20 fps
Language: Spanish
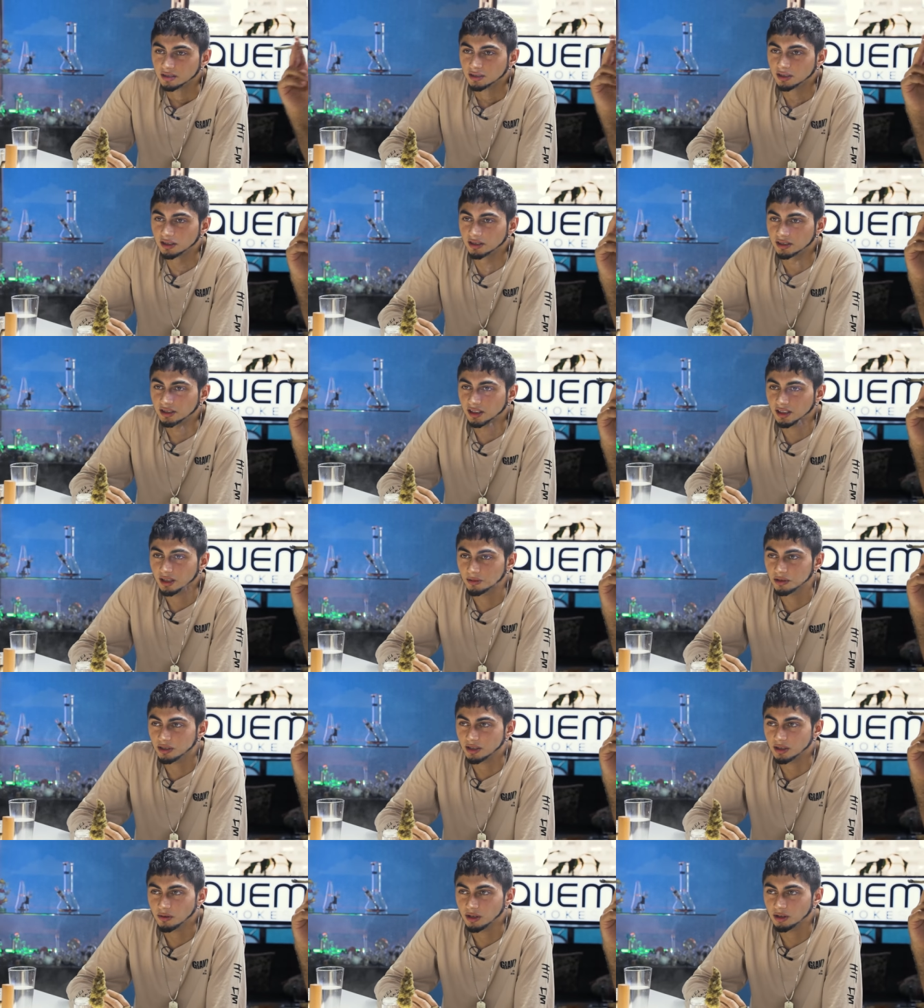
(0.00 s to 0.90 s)

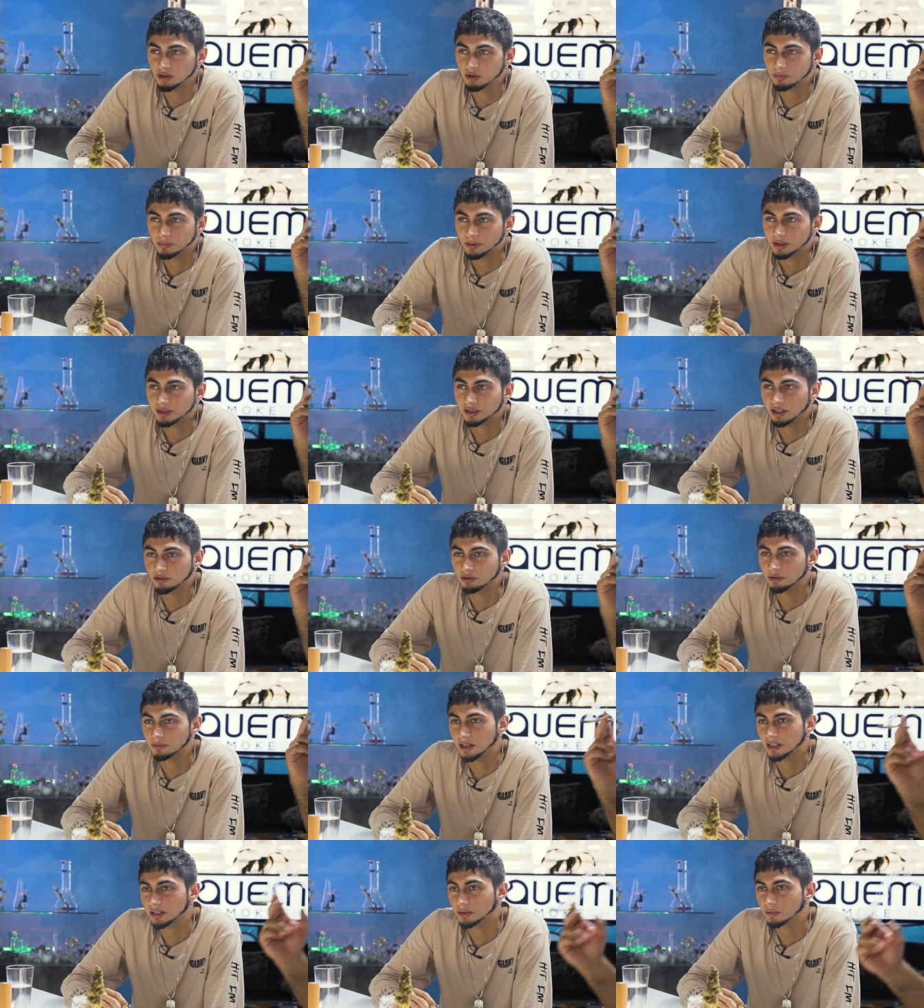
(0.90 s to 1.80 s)
sinceramente cuando empecé a
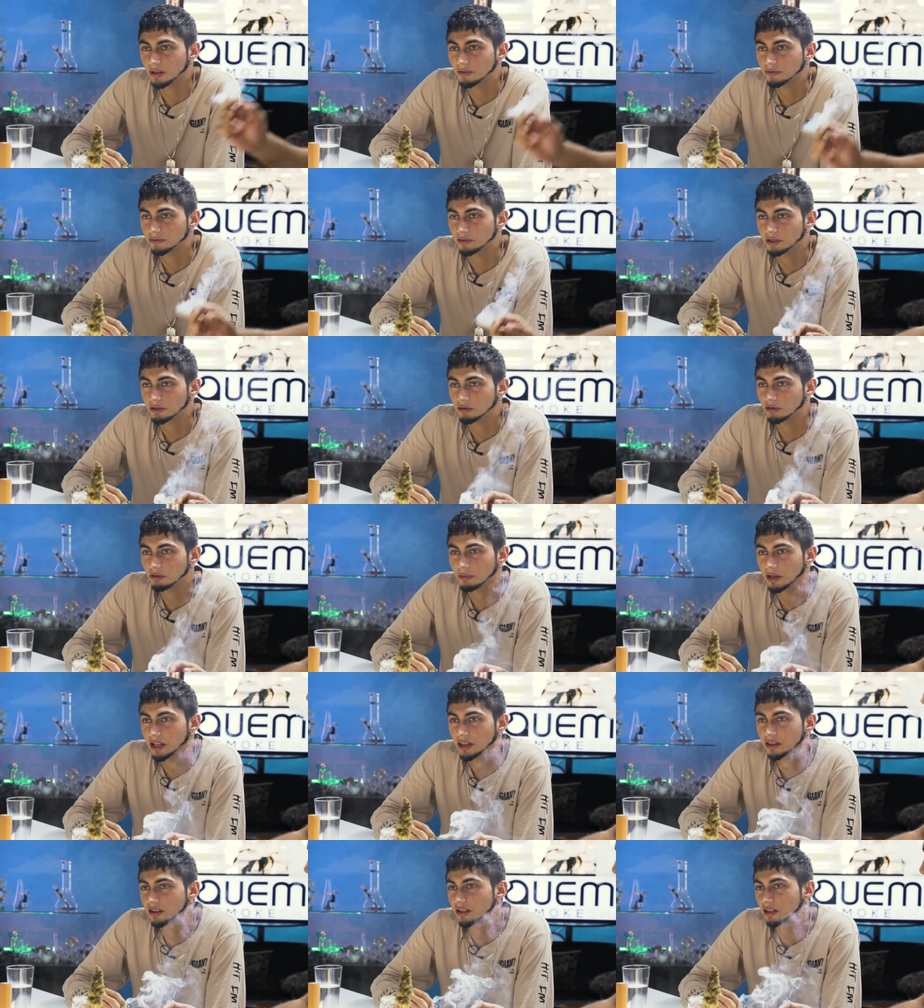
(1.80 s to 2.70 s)
fumar igual fue como
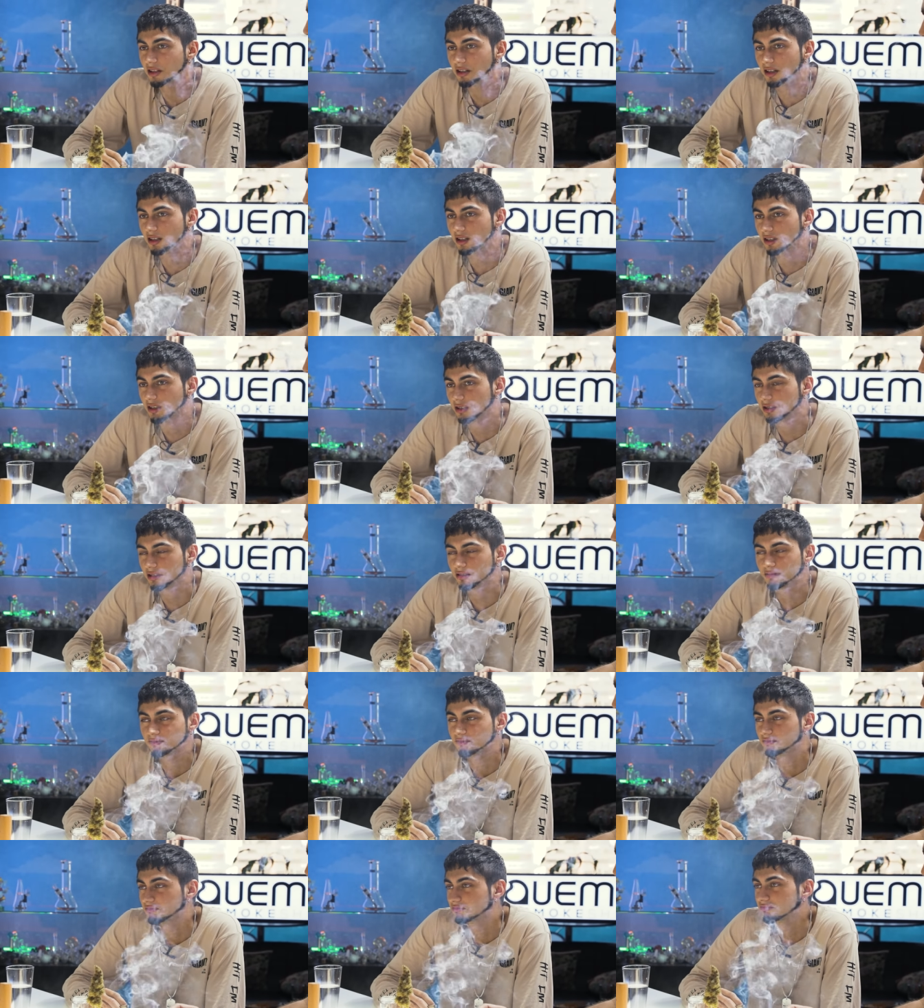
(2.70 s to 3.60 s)
más
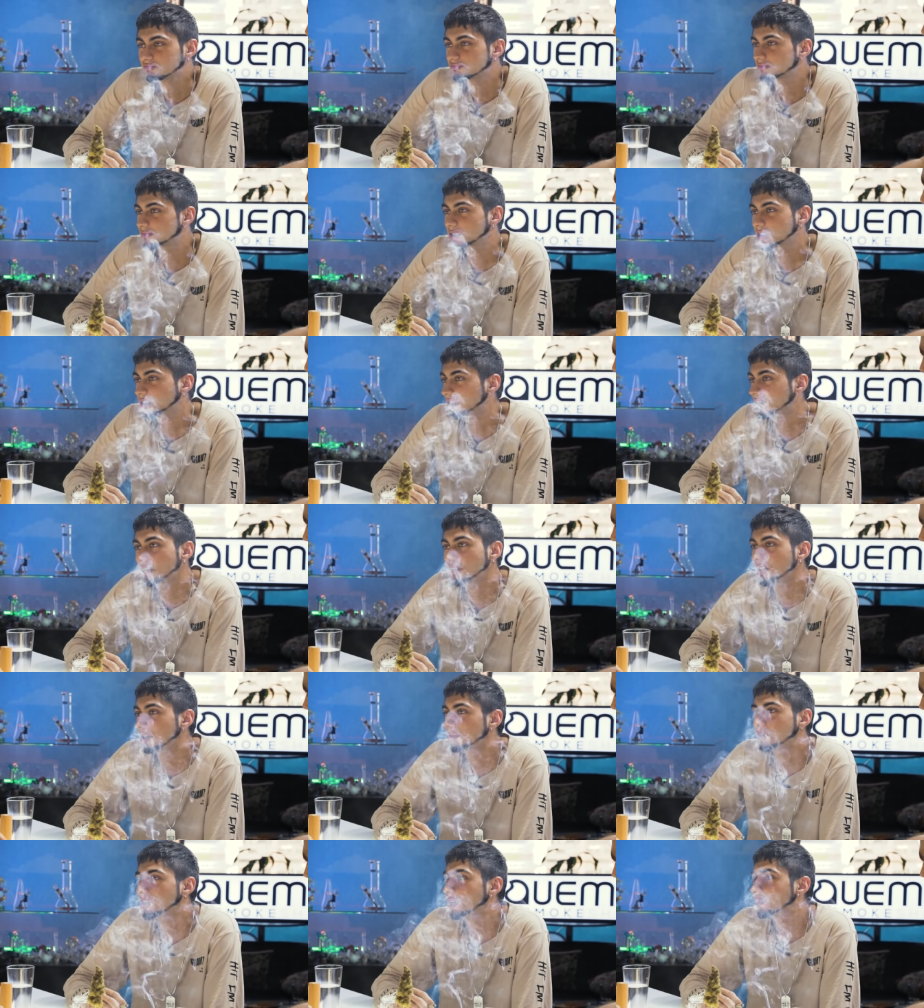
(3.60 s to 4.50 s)
de
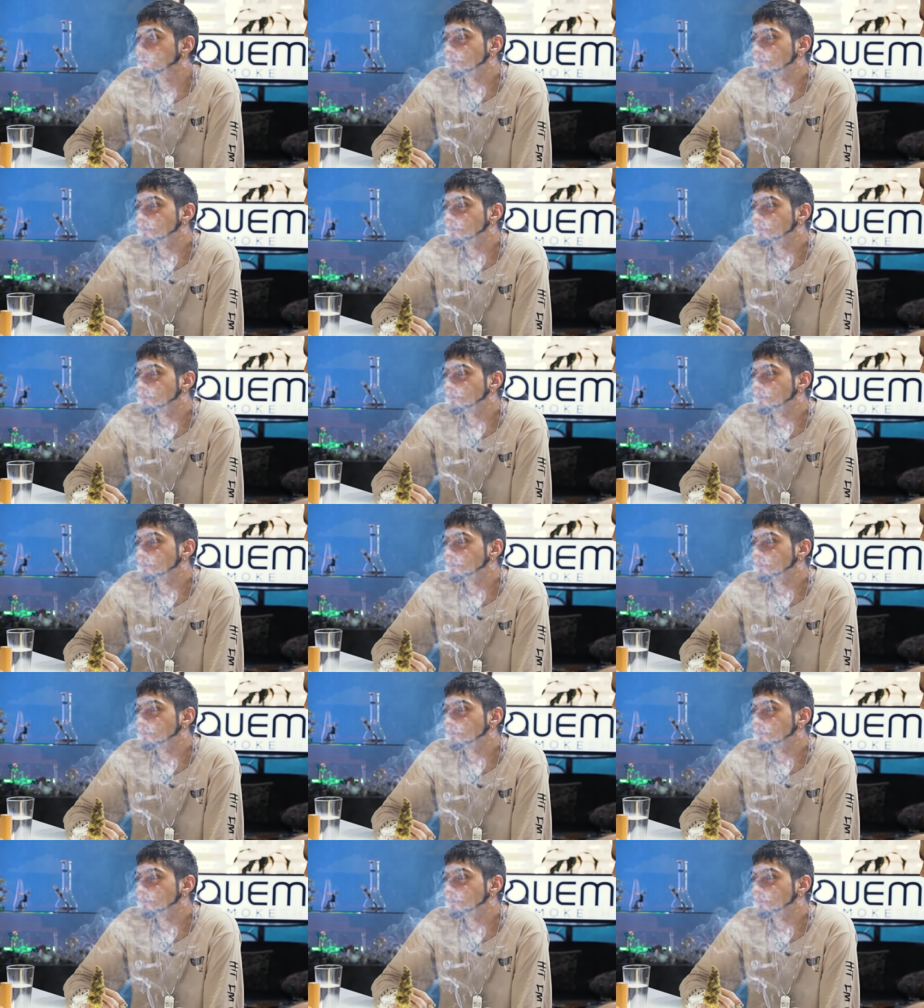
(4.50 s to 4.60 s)
seguir a mis